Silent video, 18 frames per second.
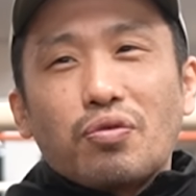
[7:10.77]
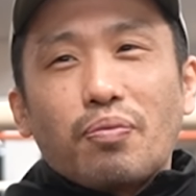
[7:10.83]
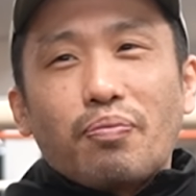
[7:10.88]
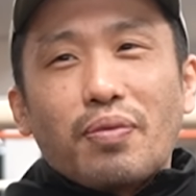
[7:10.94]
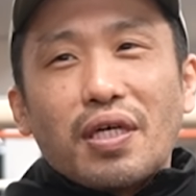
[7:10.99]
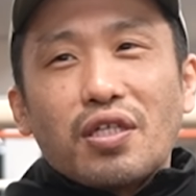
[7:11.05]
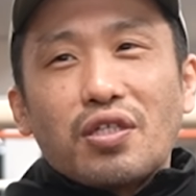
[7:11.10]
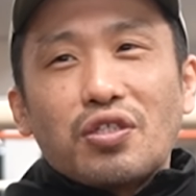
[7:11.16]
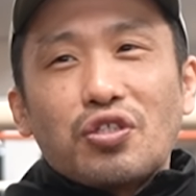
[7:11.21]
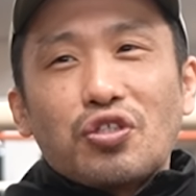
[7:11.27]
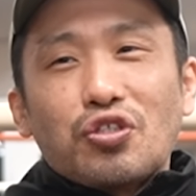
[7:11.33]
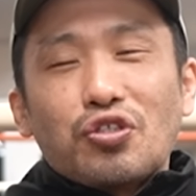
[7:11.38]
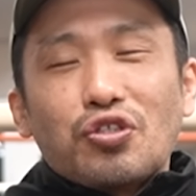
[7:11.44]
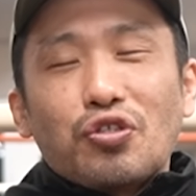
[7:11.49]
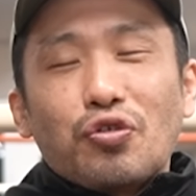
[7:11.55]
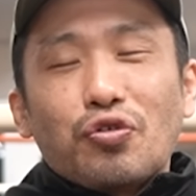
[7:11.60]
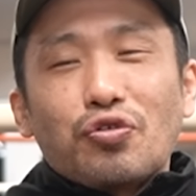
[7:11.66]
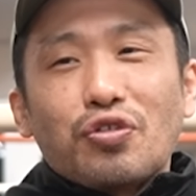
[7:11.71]
まあ
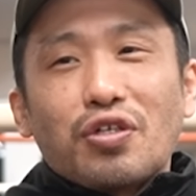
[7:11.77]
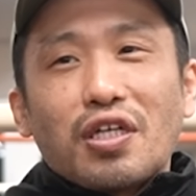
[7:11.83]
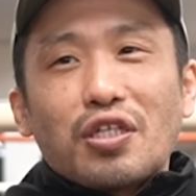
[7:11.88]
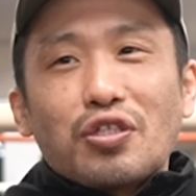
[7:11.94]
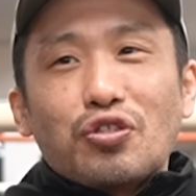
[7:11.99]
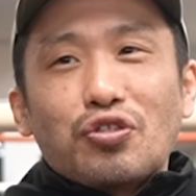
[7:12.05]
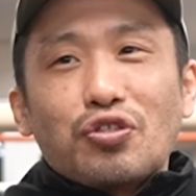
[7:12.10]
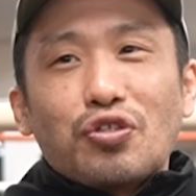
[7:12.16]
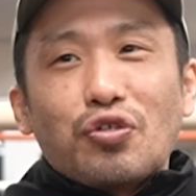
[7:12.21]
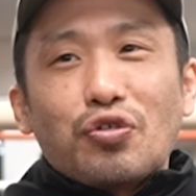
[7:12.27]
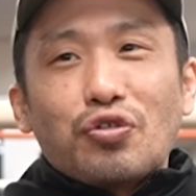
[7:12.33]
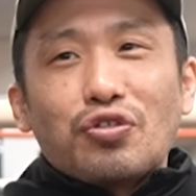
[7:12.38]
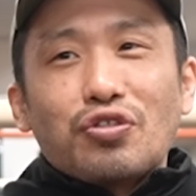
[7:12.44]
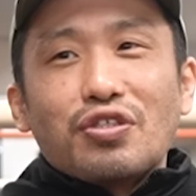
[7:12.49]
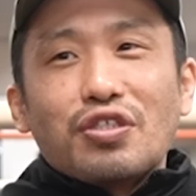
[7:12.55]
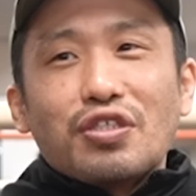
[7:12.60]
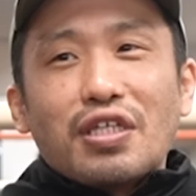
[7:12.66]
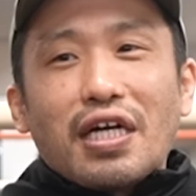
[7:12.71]
中量級から重量
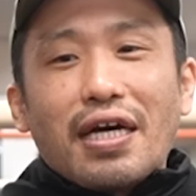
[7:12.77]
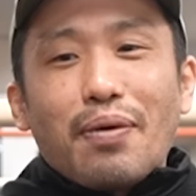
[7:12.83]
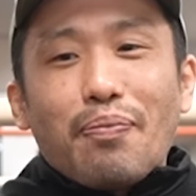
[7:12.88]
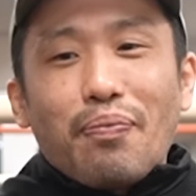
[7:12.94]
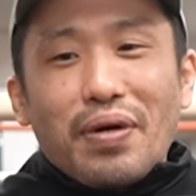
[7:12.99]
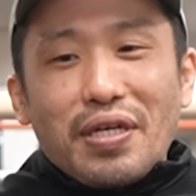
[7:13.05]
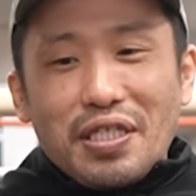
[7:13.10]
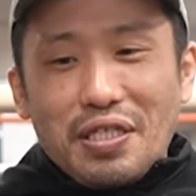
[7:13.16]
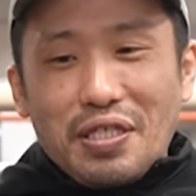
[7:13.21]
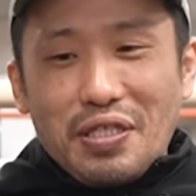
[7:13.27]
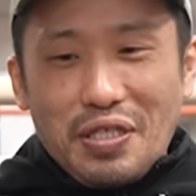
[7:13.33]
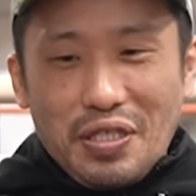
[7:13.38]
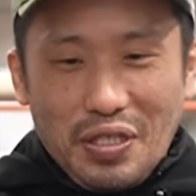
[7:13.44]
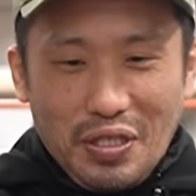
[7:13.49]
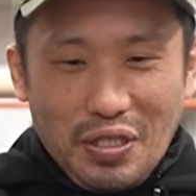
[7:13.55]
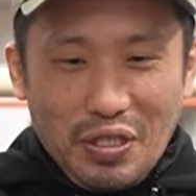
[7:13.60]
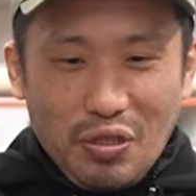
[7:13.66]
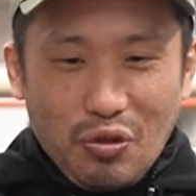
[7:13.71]
級がやっぱり
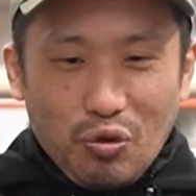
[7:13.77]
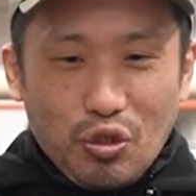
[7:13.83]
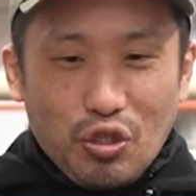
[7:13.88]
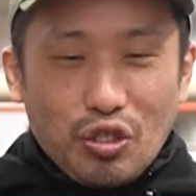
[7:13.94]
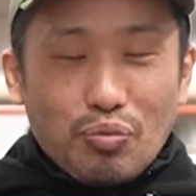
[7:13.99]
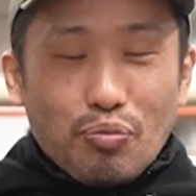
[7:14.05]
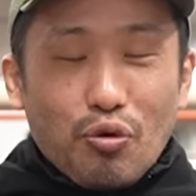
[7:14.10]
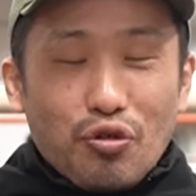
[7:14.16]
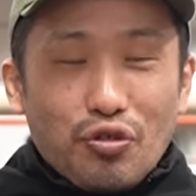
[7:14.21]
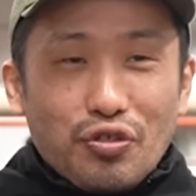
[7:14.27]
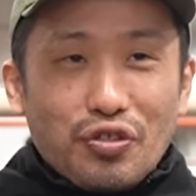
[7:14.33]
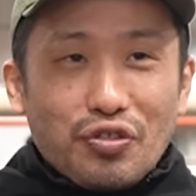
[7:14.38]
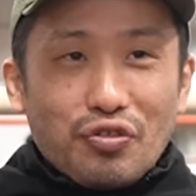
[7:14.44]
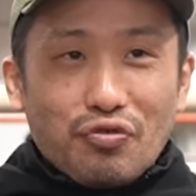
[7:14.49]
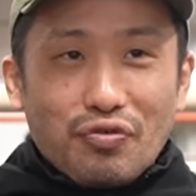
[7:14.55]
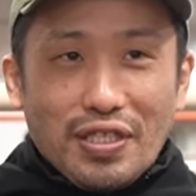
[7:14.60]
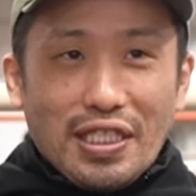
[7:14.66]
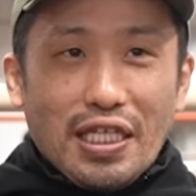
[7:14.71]
こう注目
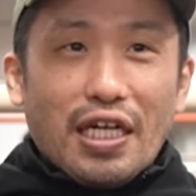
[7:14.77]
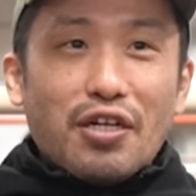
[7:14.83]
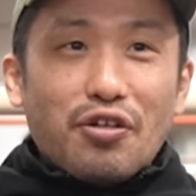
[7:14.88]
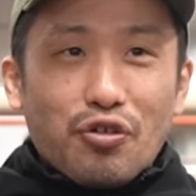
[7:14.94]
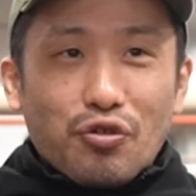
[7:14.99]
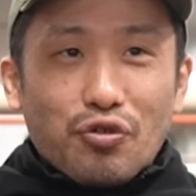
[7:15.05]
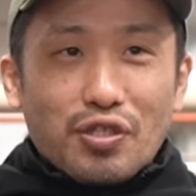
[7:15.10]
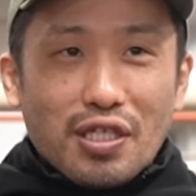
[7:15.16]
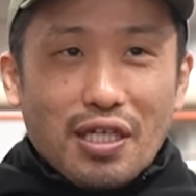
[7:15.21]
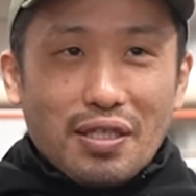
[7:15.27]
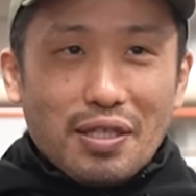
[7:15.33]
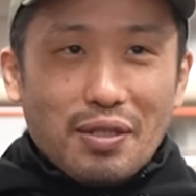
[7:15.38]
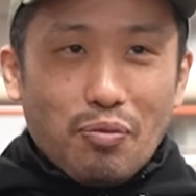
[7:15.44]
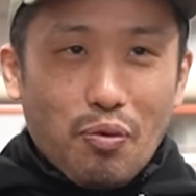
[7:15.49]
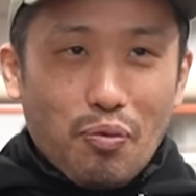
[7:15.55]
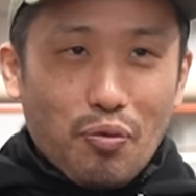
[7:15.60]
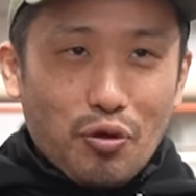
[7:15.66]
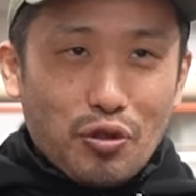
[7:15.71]
はされるけどさ、で
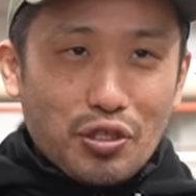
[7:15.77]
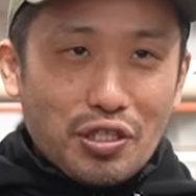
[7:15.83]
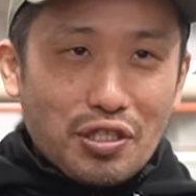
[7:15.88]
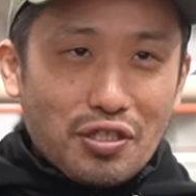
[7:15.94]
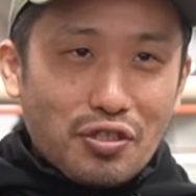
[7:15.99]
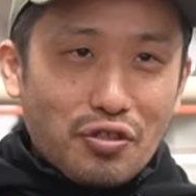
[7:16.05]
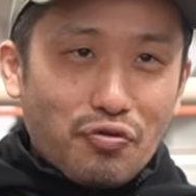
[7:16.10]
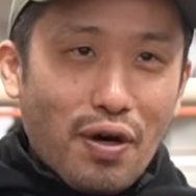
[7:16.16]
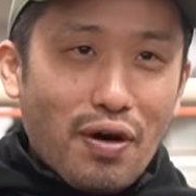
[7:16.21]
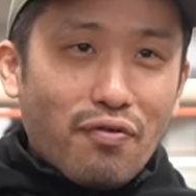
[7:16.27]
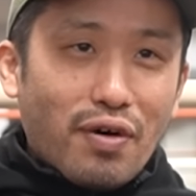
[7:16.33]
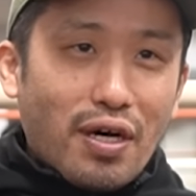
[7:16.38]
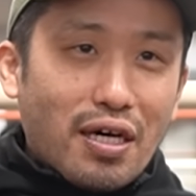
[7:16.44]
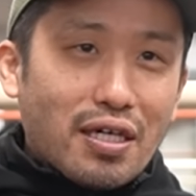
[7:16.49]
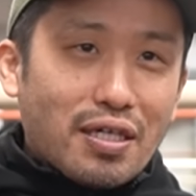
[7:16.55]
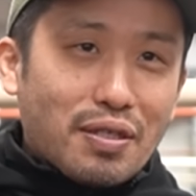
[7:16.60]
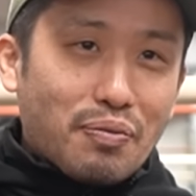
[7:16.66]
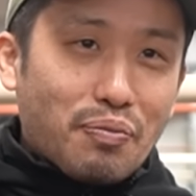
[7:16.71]
もボクシングファン
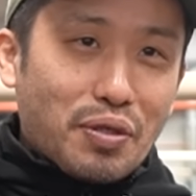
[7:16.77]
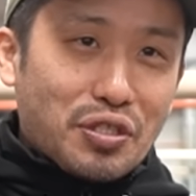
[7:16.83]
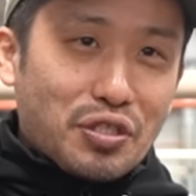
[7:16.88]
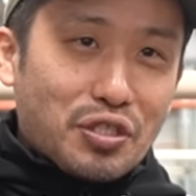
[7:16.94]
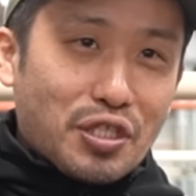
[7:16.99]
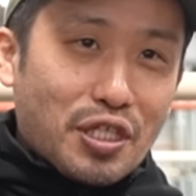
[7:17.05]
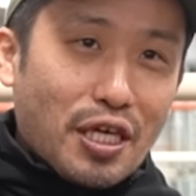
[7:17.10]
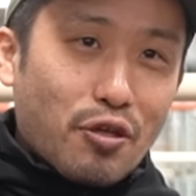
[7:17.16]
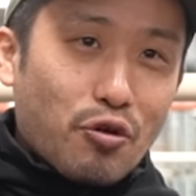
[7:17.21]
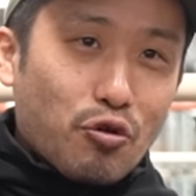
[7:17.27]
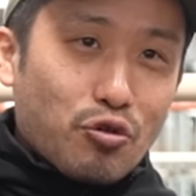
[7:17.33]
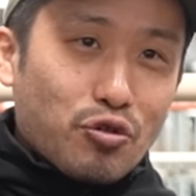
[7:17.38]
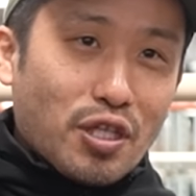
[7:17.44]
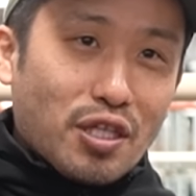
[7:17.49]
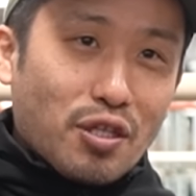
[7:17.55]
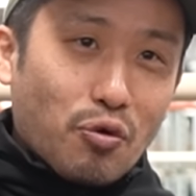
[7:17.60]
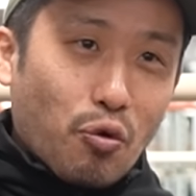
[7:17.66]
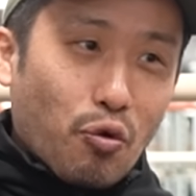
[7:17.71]
は別に軽量級
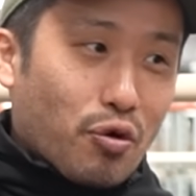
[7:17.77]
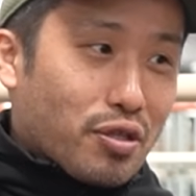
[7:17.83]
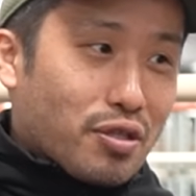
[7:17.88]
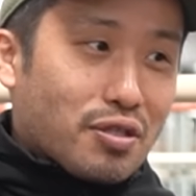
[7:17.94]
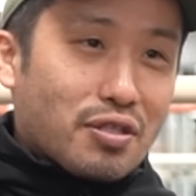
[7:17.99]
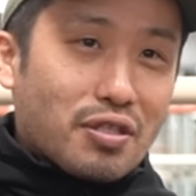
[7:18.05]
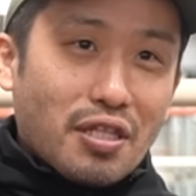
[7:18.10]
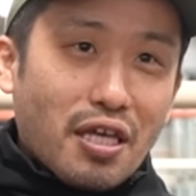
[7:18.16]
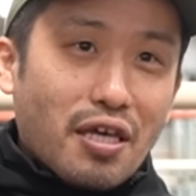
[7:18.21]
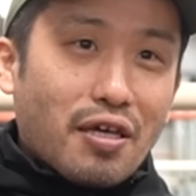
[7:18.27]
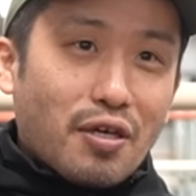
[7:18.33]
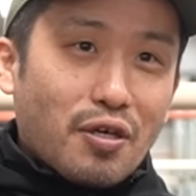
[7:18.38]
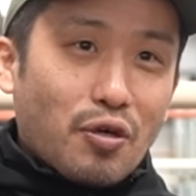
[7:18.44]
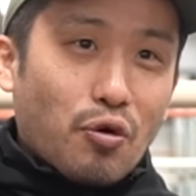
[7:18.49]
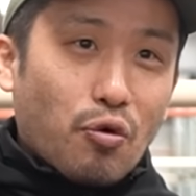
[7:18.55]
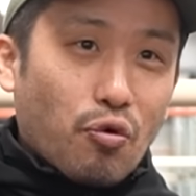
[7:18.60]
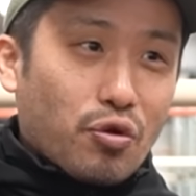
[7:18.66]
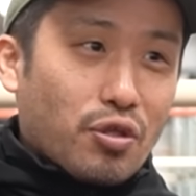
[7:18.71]
だってこ
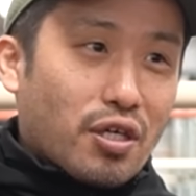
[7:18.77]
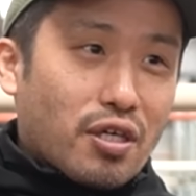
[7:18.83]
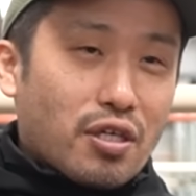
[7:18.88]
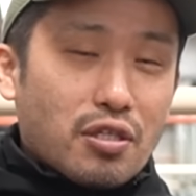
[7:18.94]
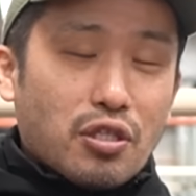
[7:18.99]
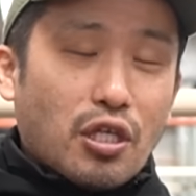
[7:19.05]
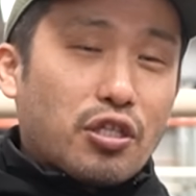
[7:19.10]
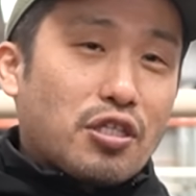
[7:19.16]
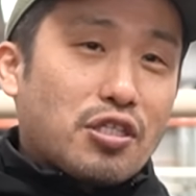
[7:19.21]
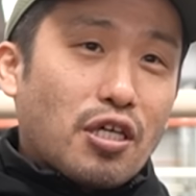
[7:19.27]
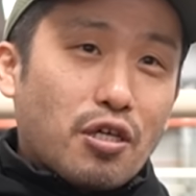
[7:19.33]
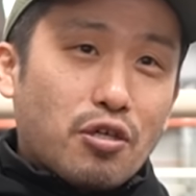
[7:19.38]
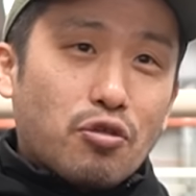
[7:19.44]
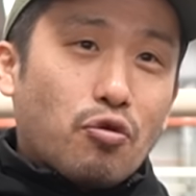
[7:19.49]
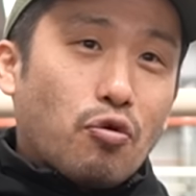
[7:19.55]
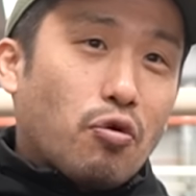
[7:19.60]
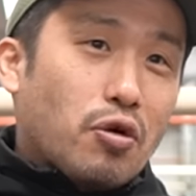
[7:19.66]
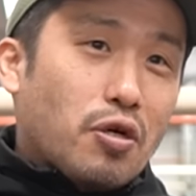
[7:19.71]
れだけだって、さっ
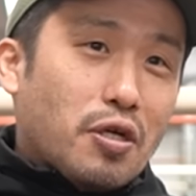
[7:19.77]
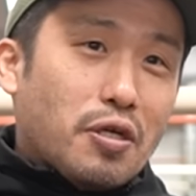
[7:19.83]
きの